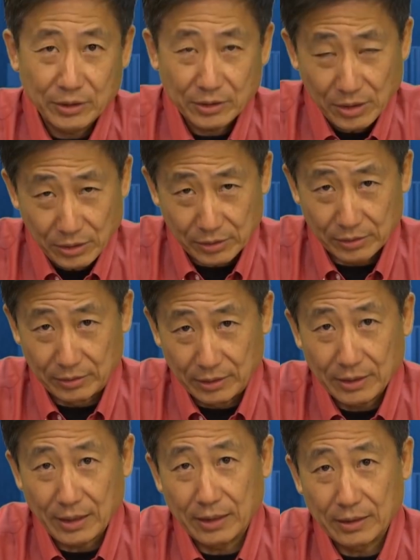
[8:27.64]
得甚至
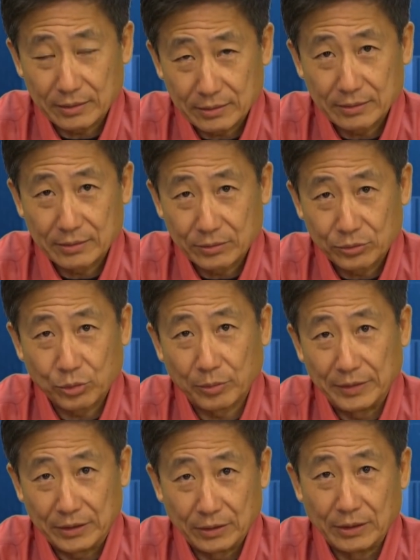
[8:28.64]
应该
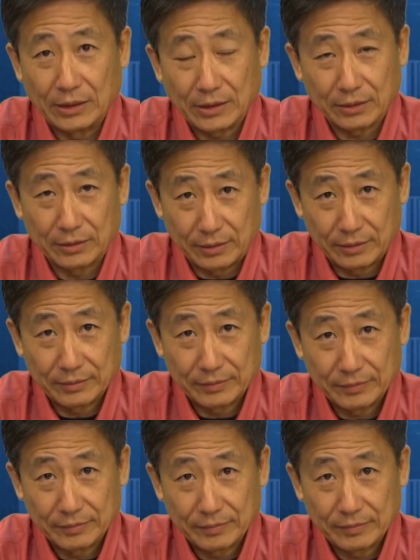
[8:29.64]
说为是内向的人，
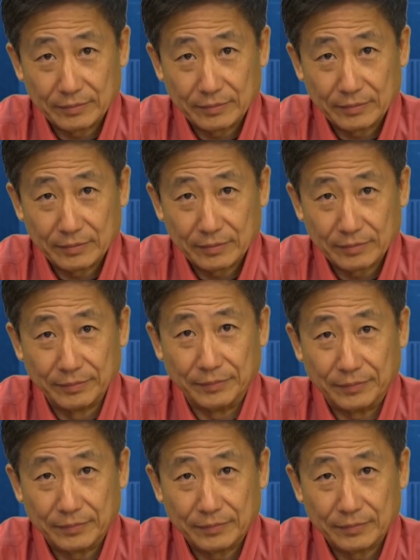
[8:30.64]
呃，对，
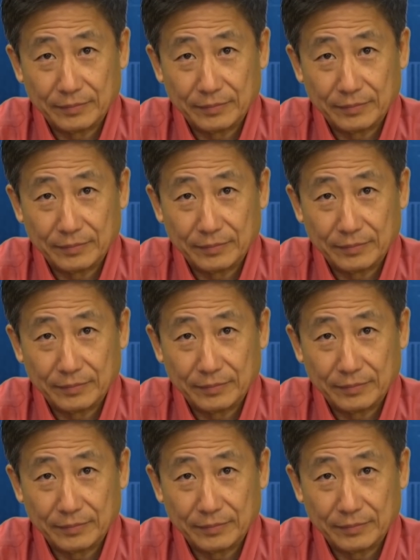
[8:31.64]
也